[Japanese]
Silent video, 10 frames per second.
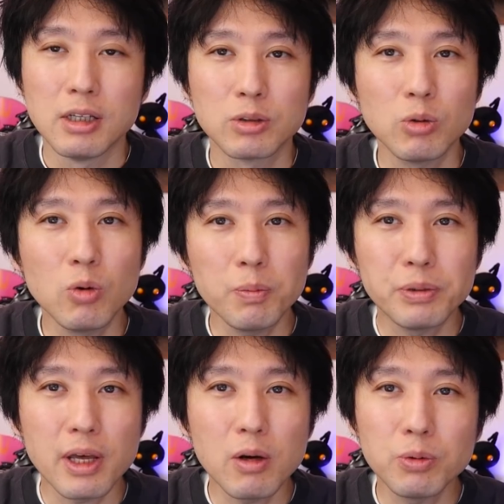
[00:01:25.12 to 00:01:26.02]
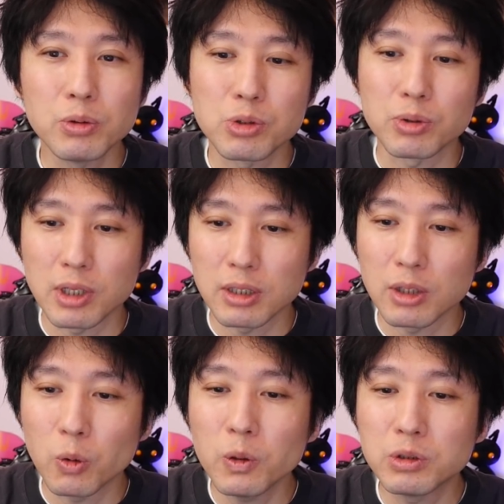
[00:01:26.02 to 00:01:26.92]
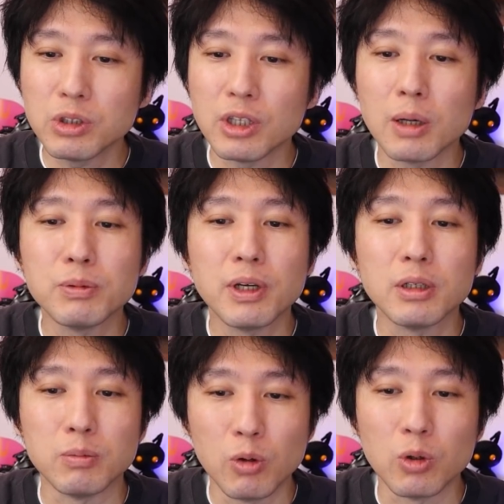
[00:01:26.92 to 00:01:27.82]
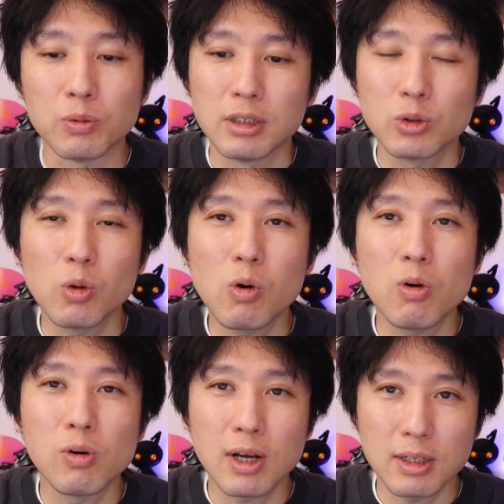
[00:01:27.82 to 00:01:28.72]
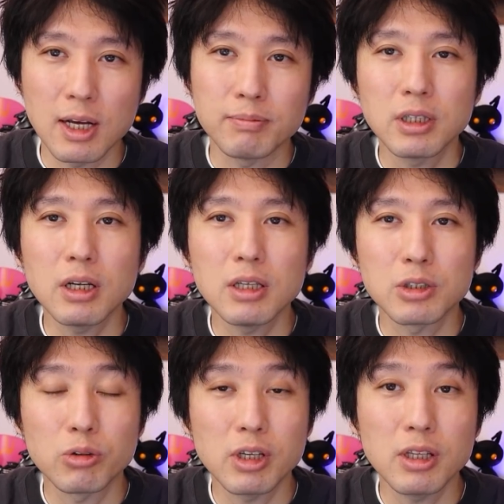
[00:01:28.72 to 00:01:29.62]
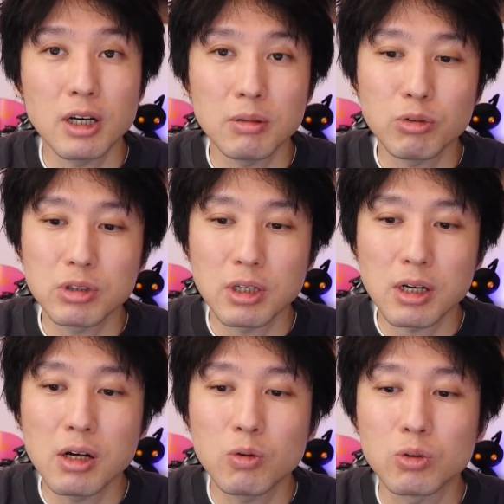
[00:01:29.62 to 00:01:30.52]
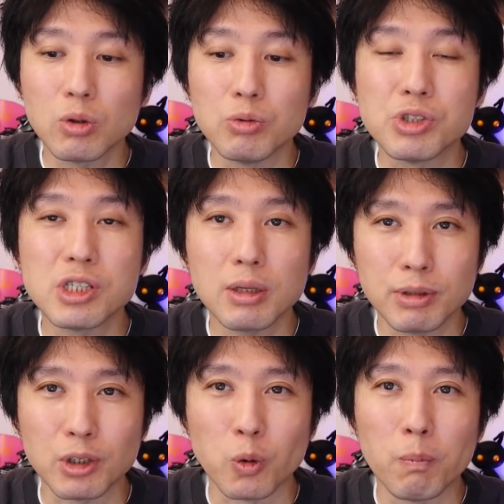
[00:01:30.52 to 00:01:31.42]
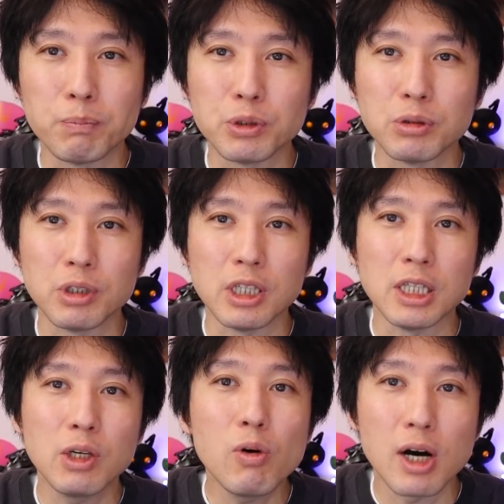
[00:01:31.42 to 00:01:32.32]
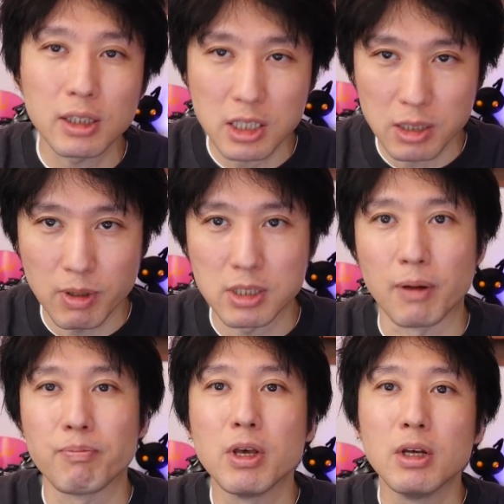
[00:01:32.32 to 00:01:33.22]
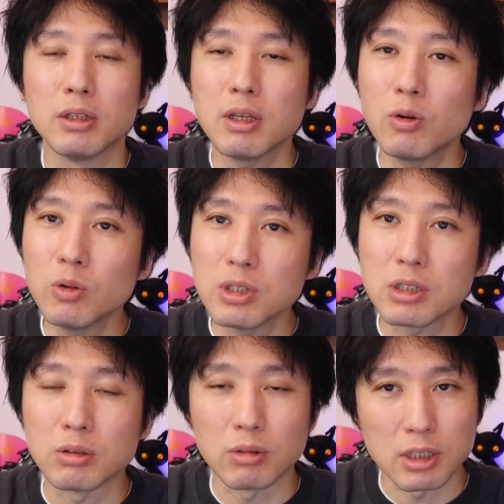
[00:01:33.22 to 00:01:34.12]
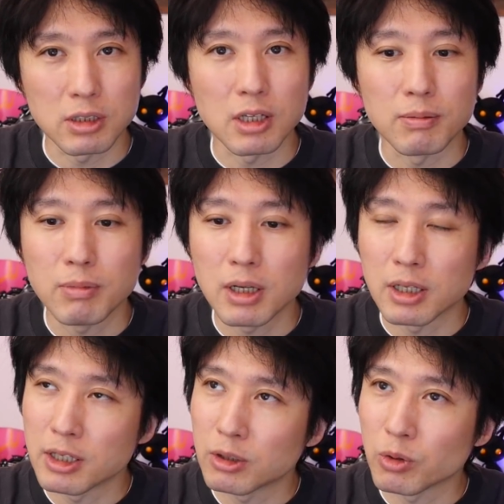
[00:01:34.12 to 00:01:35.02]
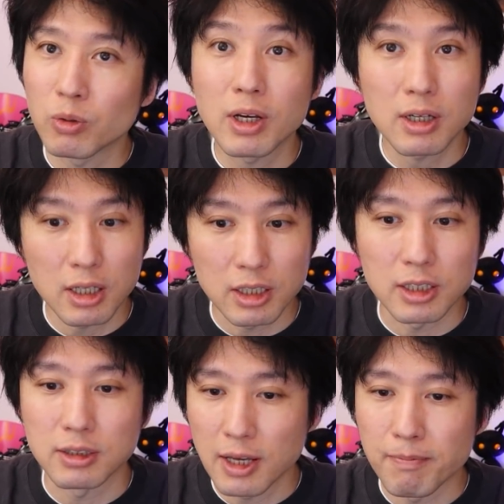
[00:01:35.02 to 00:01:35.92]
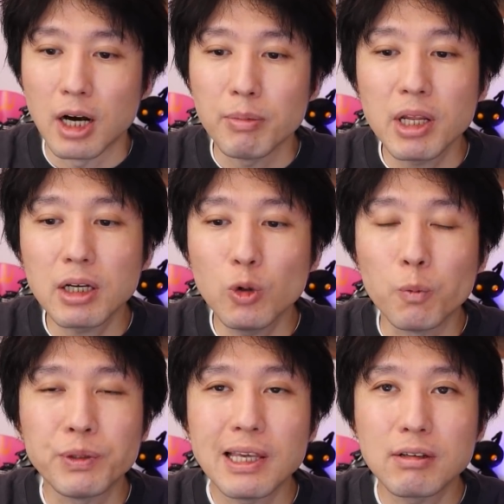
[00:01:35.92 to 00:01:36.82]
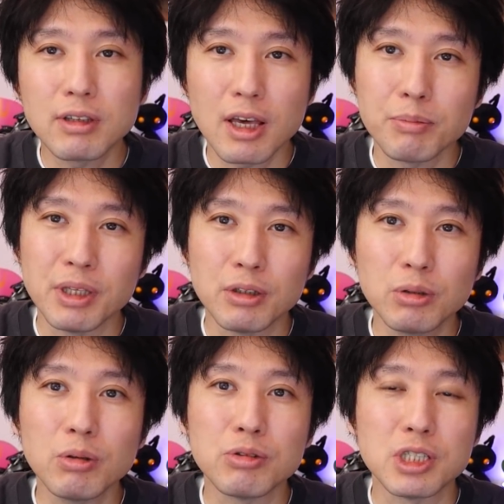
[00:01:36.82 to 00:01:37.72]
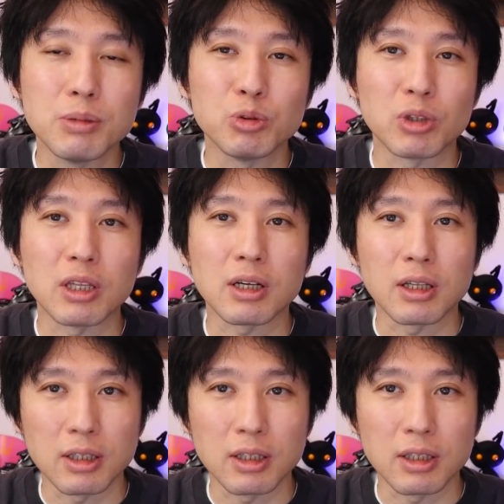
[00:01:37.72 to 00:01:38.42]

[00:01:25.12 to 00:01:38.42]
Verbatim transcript: その後プレーオフの初戦でドイツに敗れるも、その後オランダ、さらには初戦で敗北した韓国を打ち破りトップ3入りを果たしました。で、本日のですね、まあ、えっ、ー、と、夜中にですね、アメリカのオプティックゲーミングというチームと戦っ